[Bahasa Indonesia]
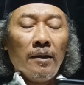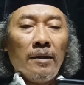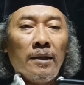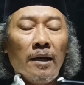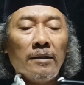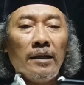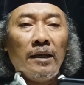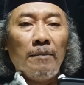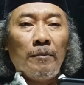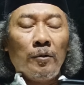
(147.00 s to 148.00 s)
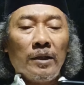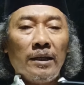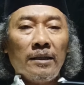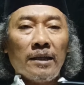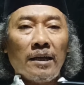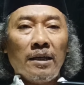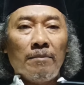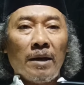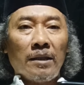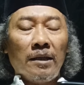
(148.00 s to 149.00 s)
Yang diributin Kiai
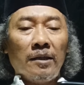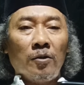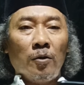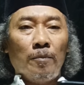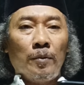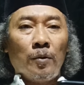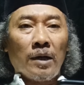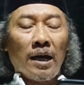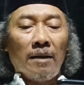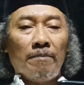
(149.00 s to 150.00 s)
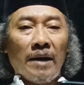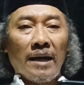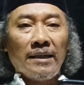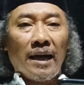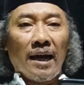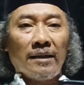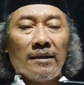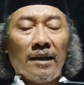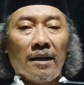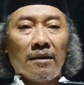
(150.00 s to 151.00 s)
Imad itu bukan Bani
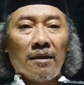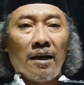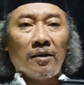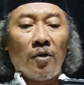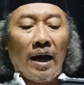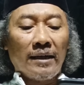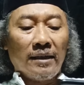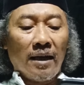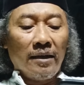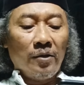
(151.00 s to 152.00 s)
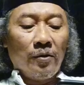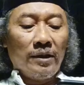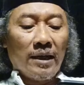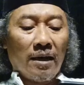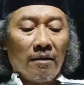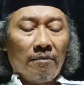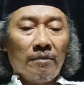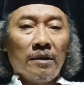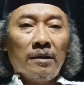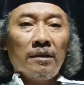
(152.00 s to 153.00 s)
Adnan atau Adnaniun
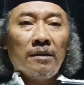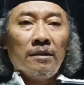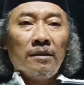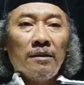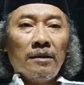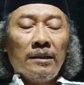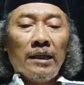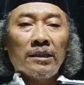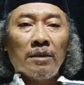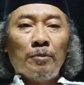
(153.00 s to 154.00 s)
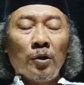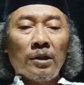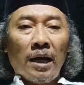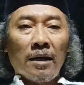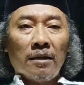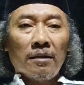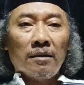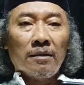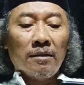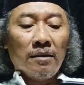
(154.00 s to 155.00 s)
yang dia sebutkan.
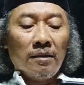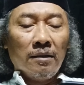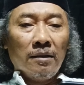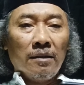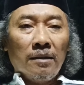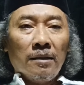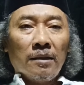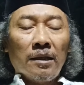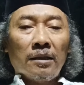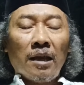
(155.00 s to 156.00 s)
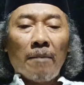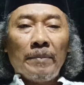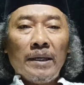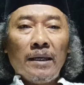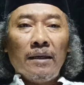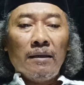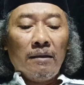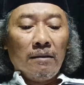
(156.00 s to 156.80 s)
Tetapi